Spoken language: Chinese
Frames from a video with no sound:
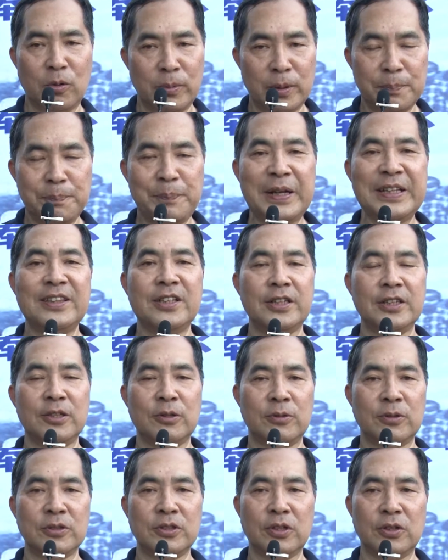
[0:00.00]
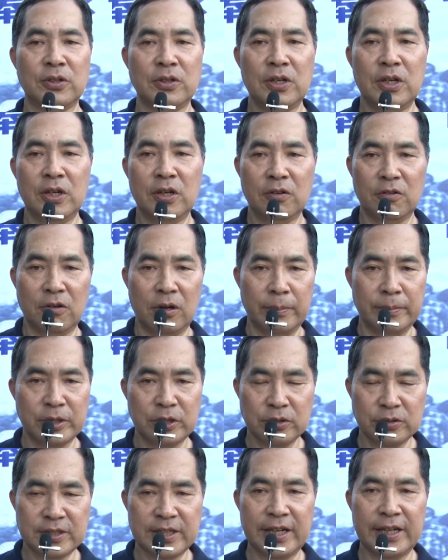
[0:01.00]
们办的一个活动，我们
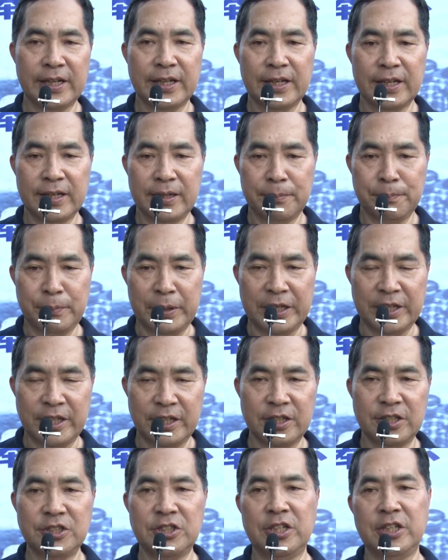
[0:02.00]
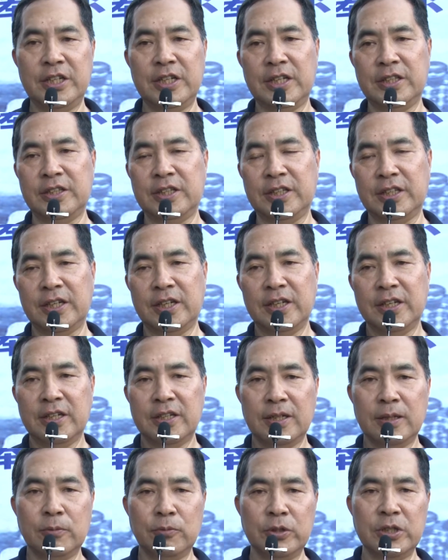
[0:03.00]
都在每年的七月底。
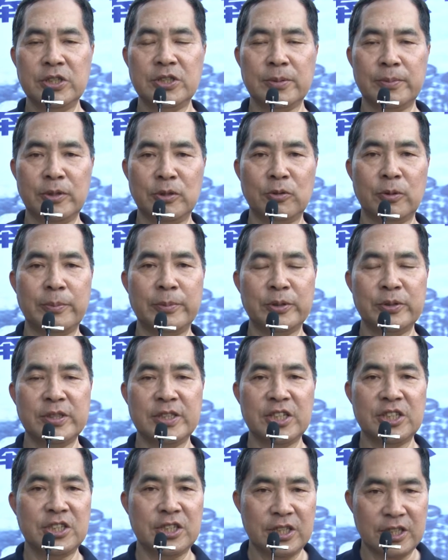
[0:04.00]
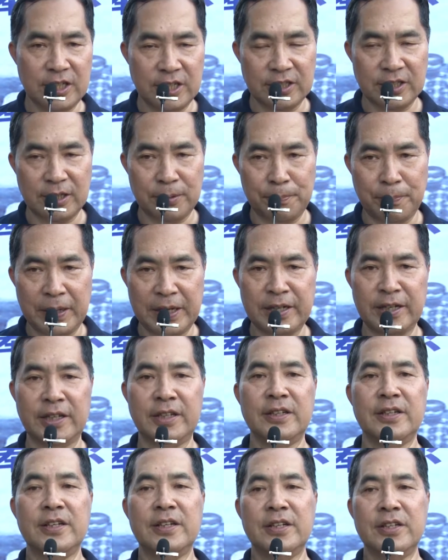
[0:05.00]
那为什么我们会在七月底办呢？
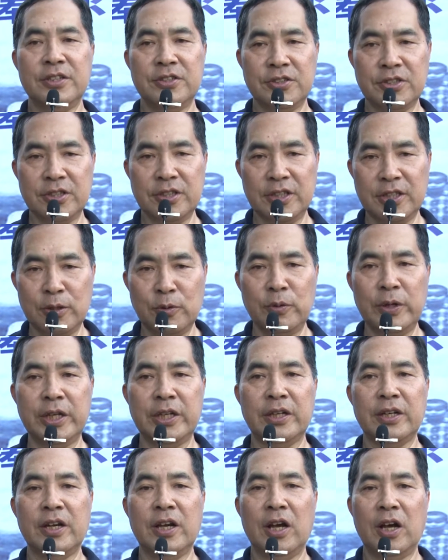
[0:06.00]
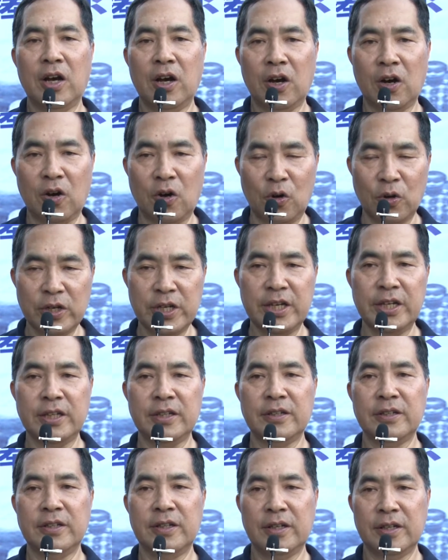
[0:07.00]
是因为红叶。
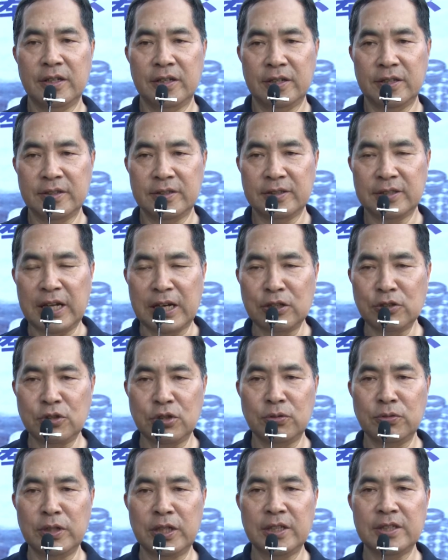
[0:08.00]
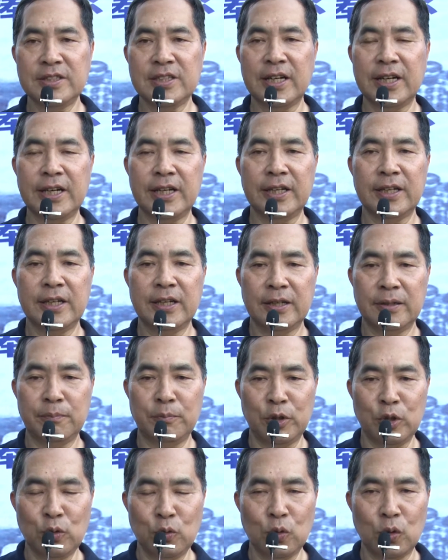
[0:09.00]
当初呢，在
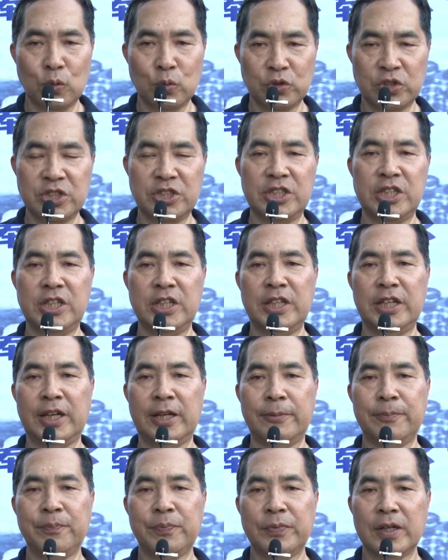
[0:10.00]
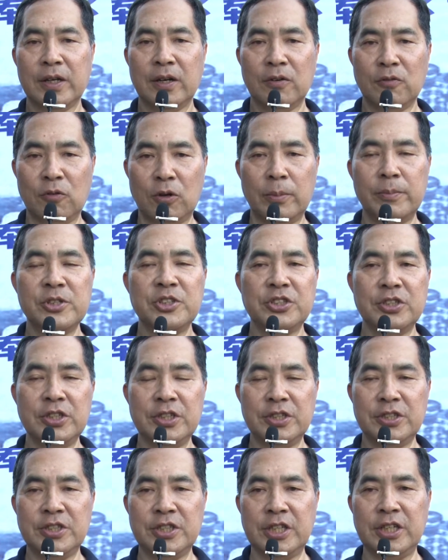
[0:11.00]
民国五十七年，我们是
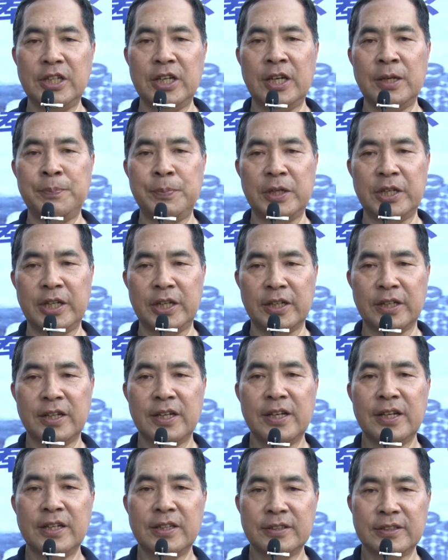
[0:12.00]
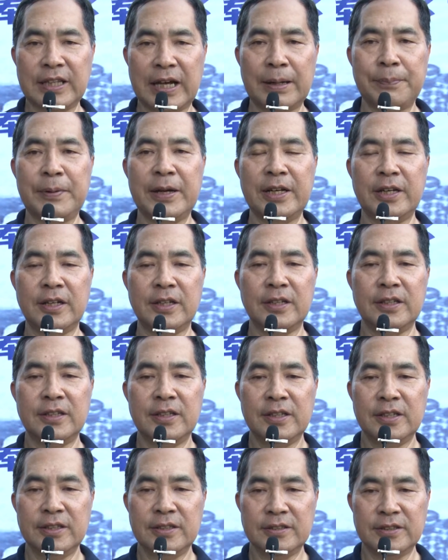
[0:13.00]
以七一比零打败了
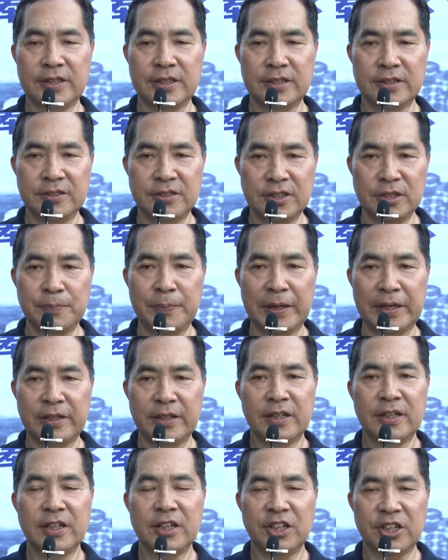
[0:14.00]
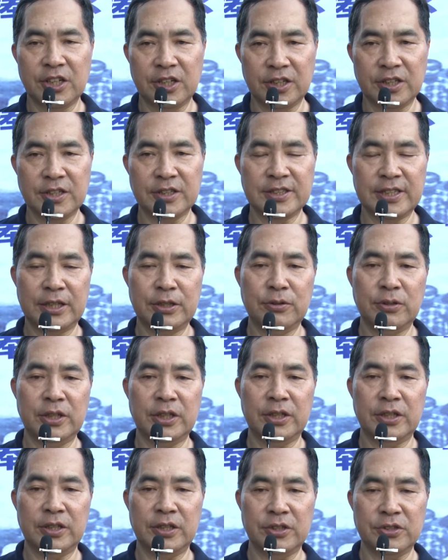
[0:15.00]
这个日本合格三
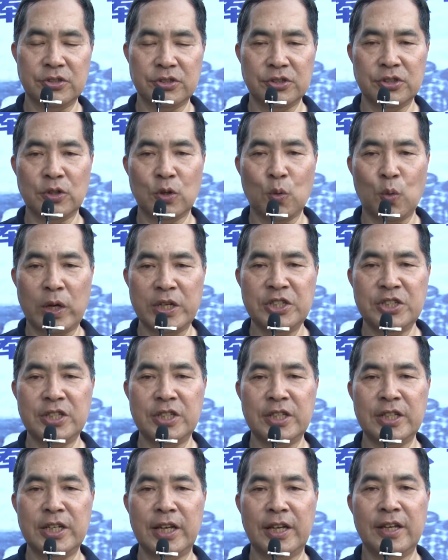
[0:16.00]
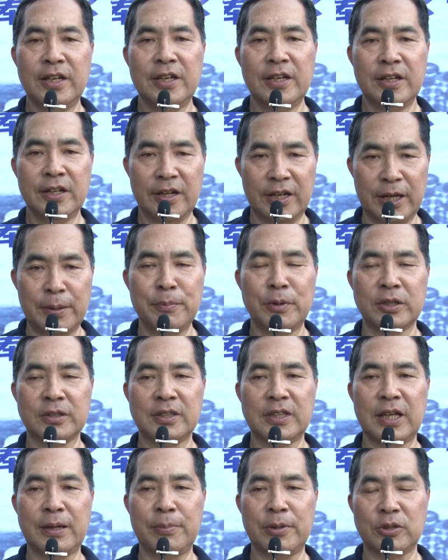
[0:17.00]
队，也就是关西呢联盟
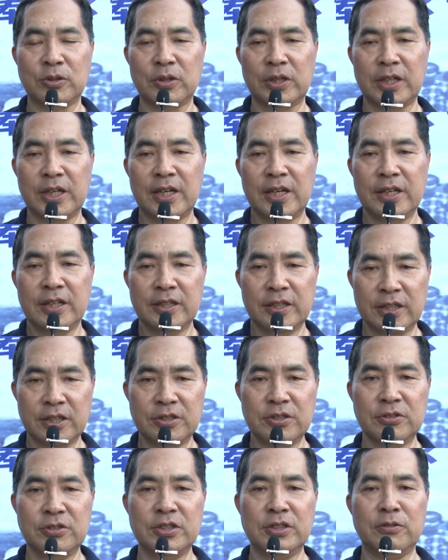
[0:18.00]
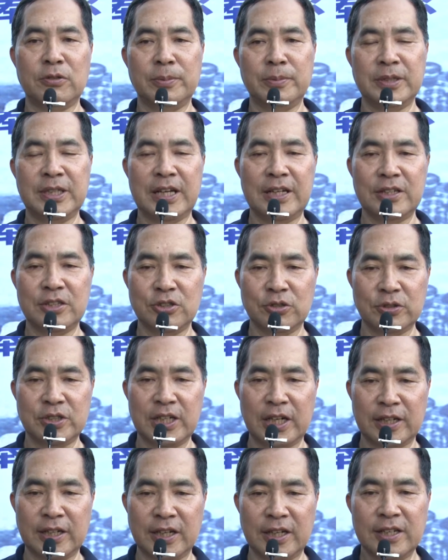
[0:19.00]
代表队，也就是我们大家所
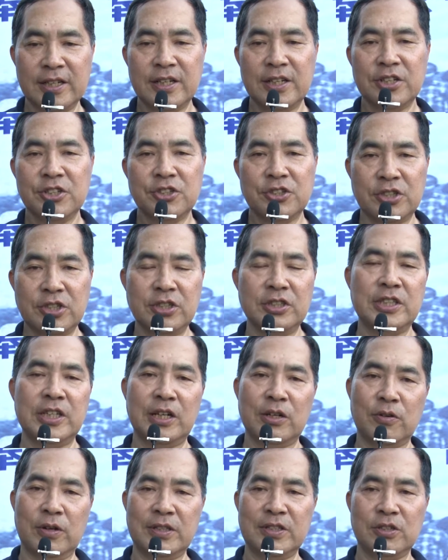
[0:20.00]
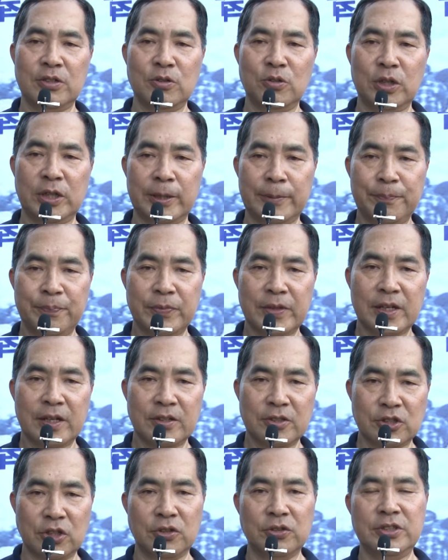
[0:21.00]
讲的世界冠军队。
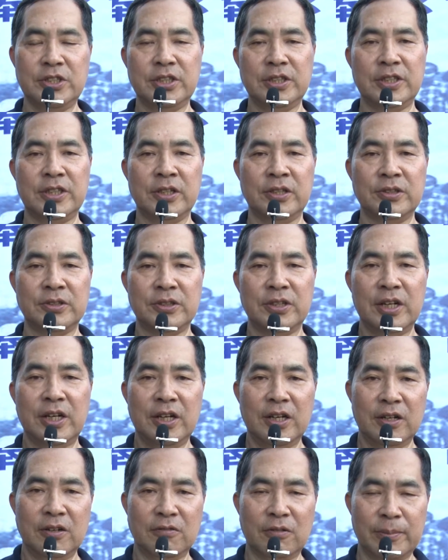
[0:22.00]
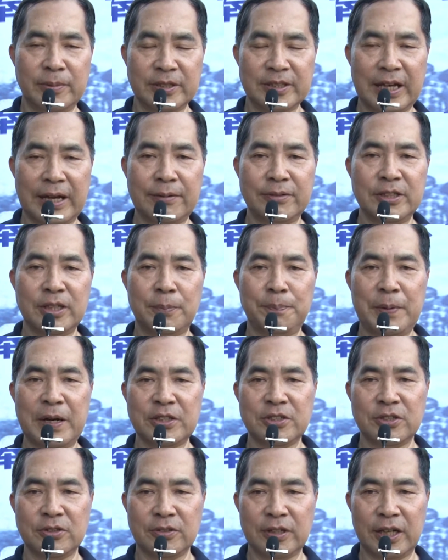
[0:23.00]
从此以后，我们台湾的棒
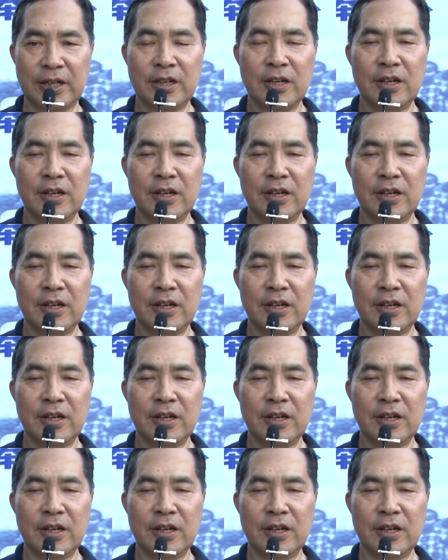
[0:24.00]
球呢